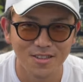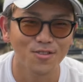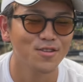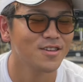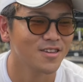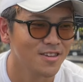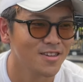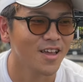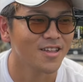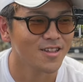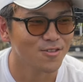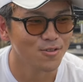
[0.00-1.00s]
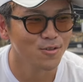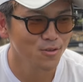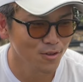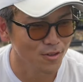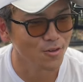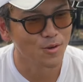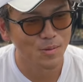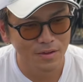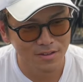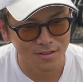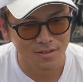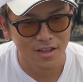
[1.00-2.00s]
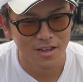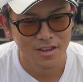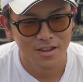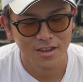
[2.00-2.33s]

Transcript: の域、えー、だというふうに思いますので